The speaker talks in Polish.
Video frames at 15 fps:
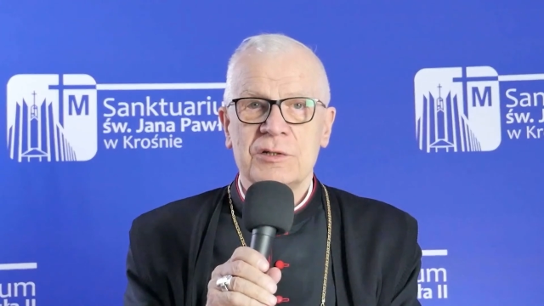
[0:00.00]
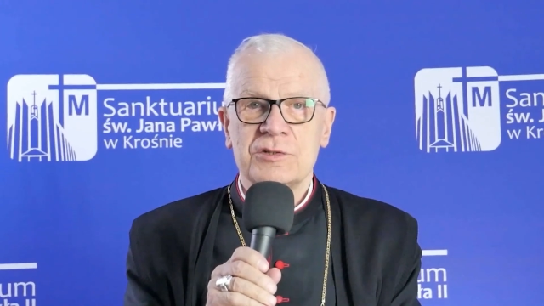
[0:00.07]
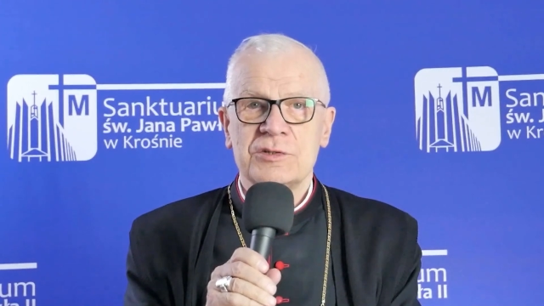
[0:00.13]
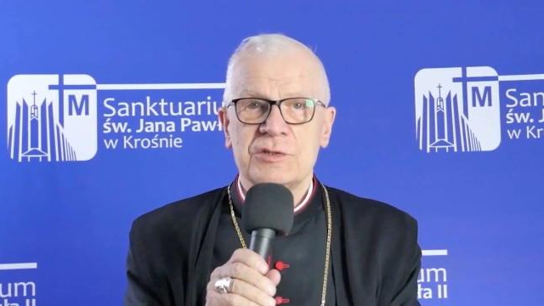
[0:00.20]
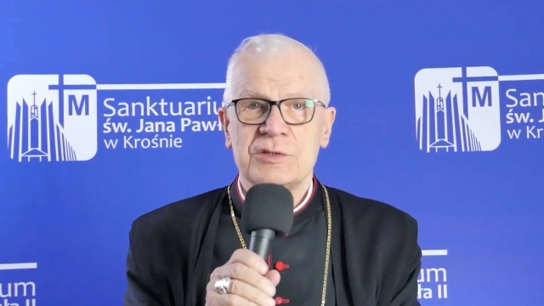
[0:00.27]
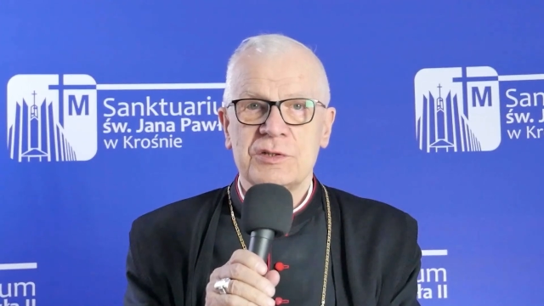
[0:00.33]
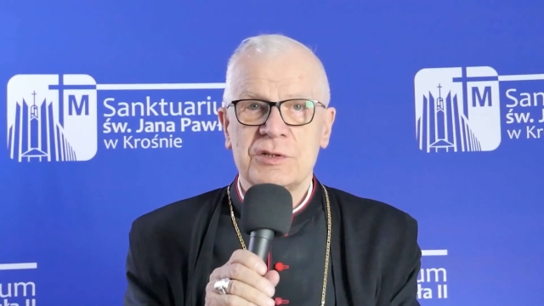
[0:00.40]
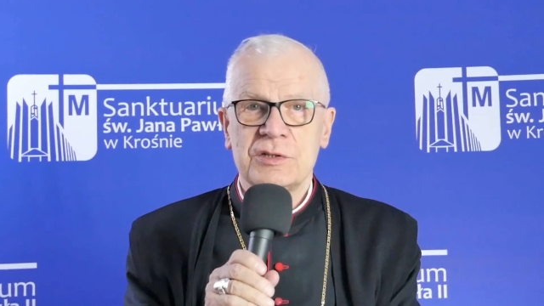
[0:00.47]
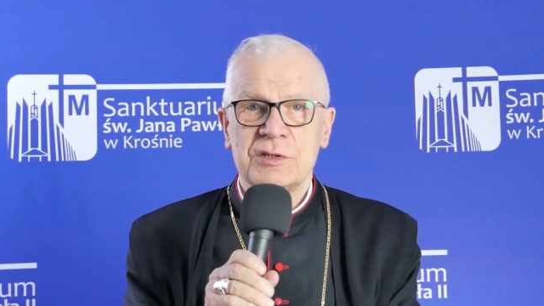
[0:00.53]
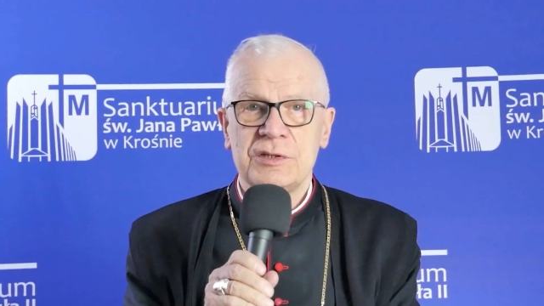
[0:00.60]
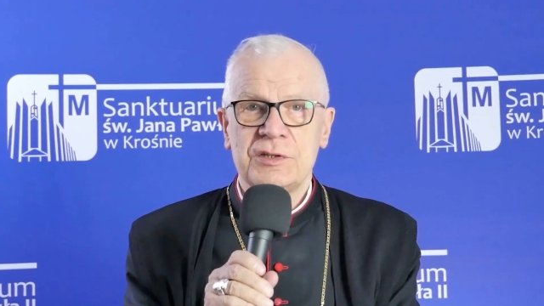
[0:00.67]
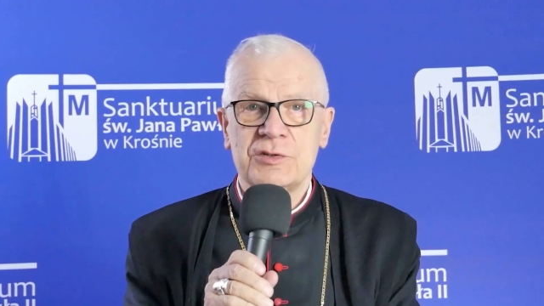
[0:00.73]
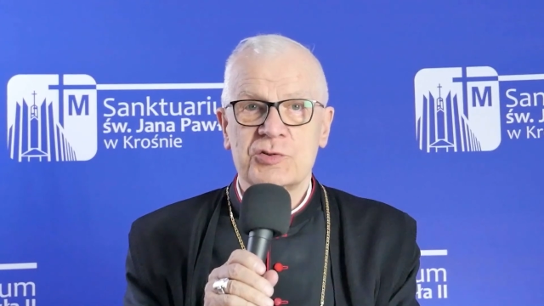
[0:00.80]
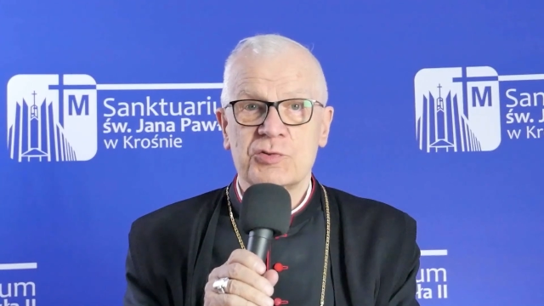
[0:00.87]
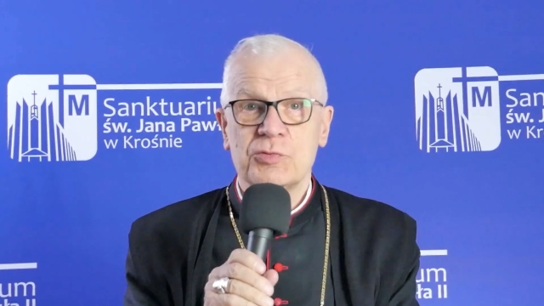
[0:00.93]
z
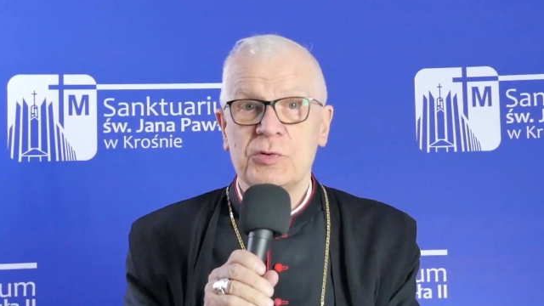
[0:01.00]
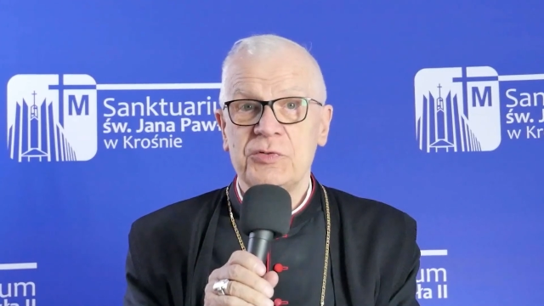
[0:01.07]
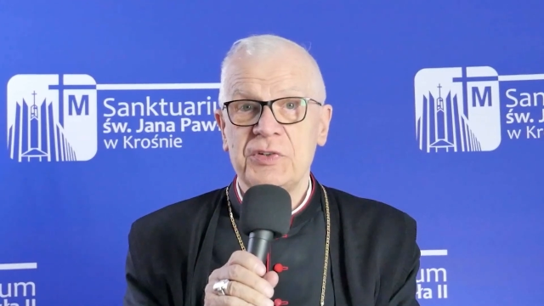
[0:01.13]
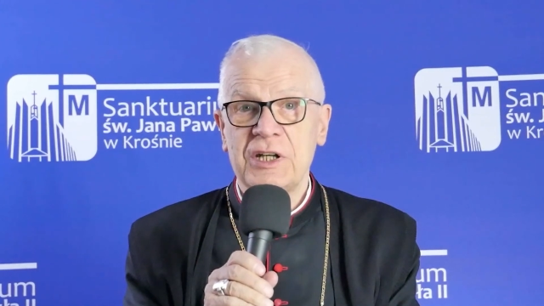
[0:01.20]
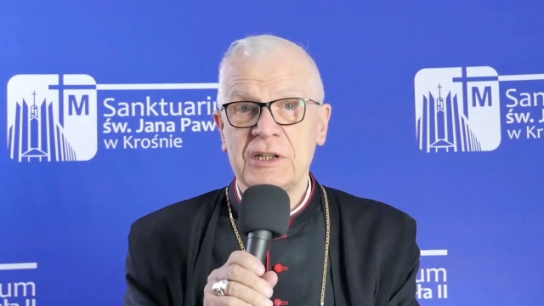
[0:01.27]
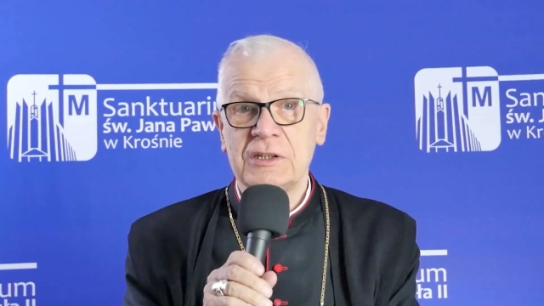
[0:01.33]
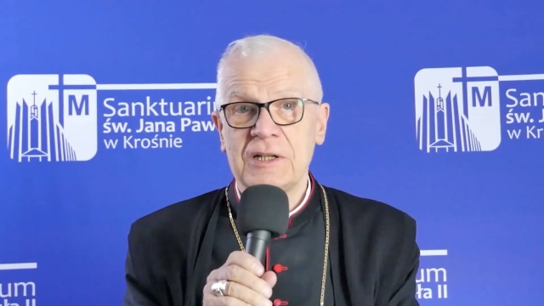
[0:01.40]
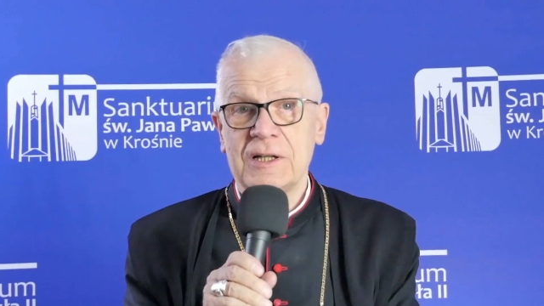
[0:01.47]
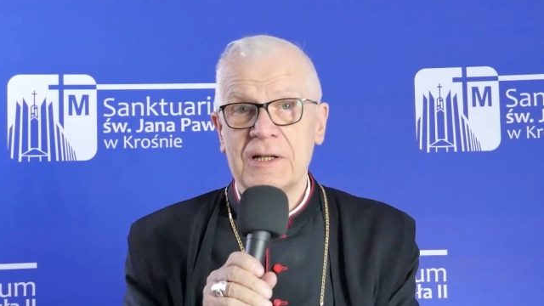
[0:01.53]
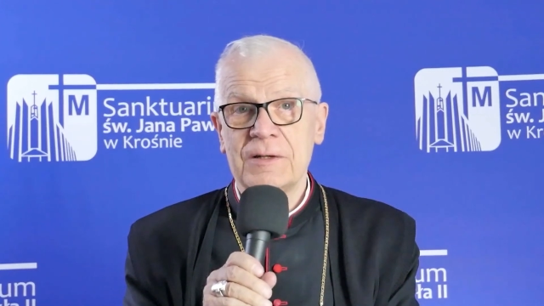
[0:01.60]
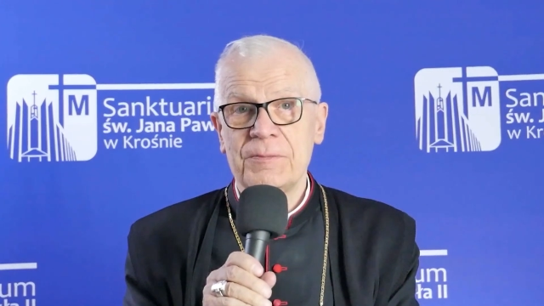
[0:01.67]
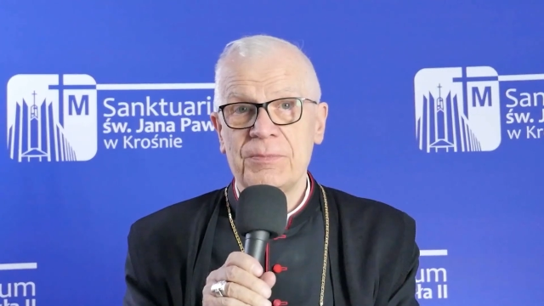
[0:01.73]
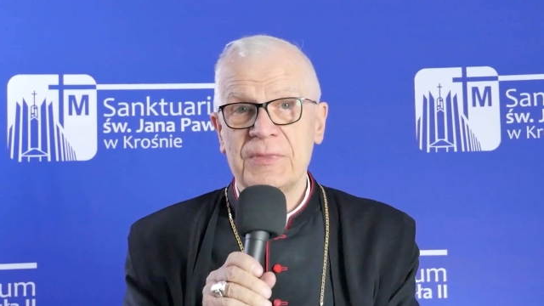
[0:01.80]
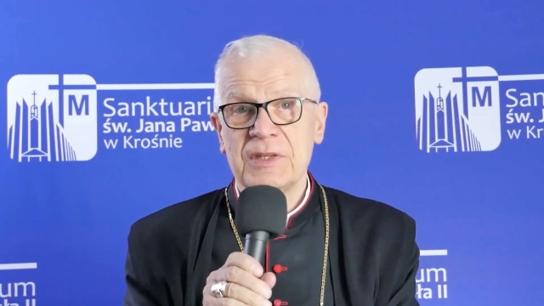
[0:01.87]
człowieka,